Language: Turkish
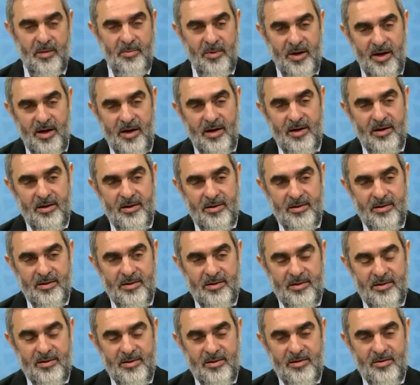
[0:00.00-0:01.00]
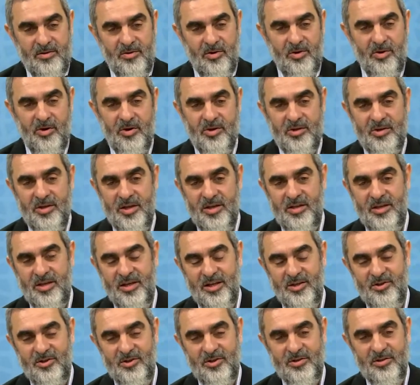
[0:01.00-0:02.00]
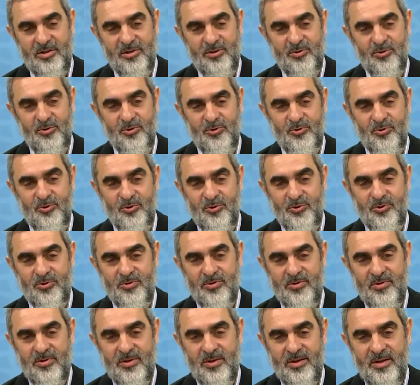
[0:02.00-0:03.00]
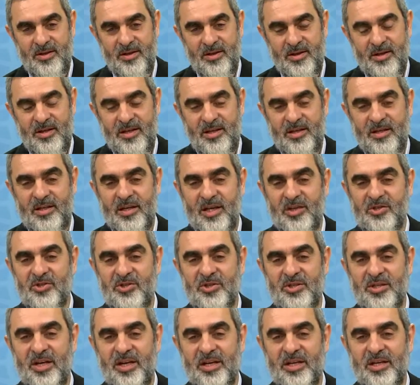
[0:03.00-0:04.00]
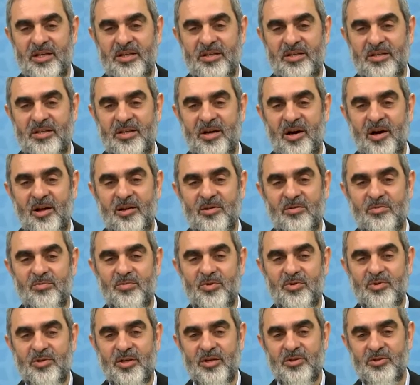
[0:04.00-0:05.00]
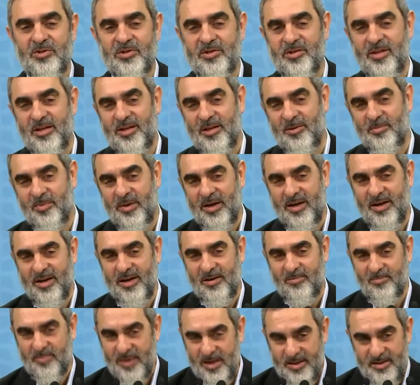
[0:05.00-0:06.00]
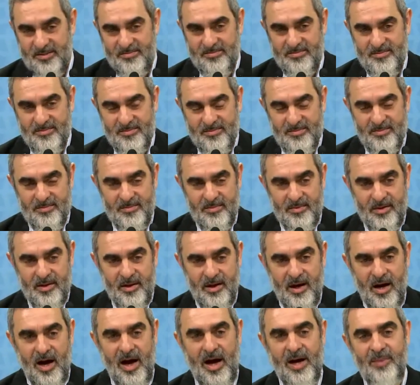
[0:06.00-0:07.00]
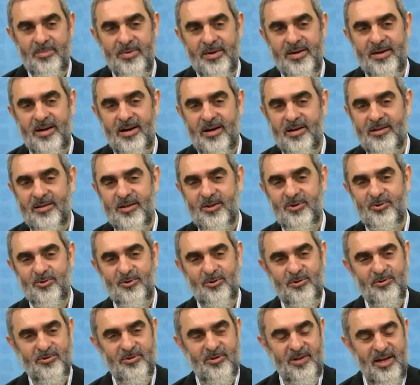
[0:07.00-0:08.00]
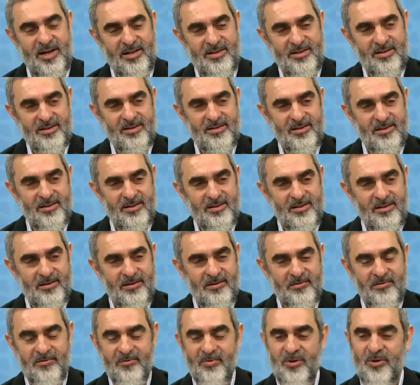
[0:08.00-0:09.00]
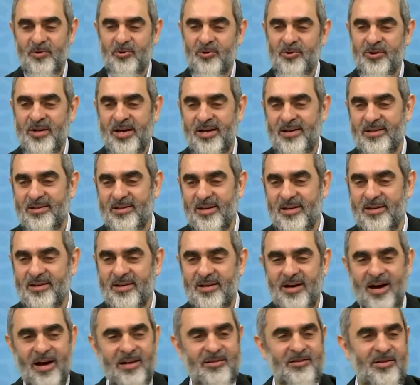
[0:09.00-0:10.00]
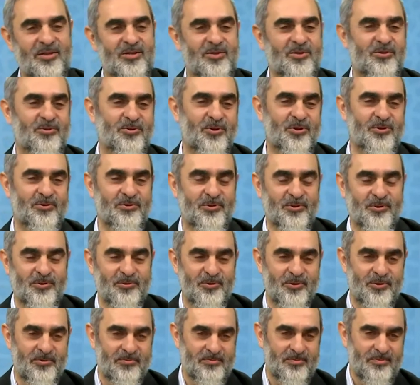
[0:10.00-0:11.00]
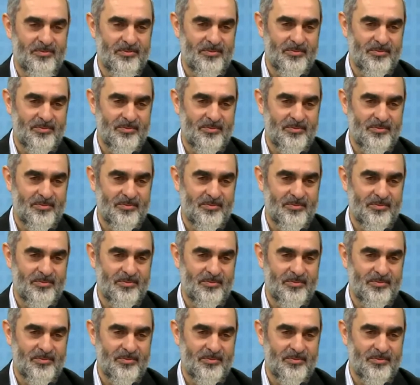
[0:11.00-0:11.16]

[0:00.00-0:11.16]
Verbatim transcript: Ama o 17 yaşında çocuğun yaşına indi 60 yaşındaki peygamber. Abi kardeş oldular ve yüreğindeki ateşi söndürdü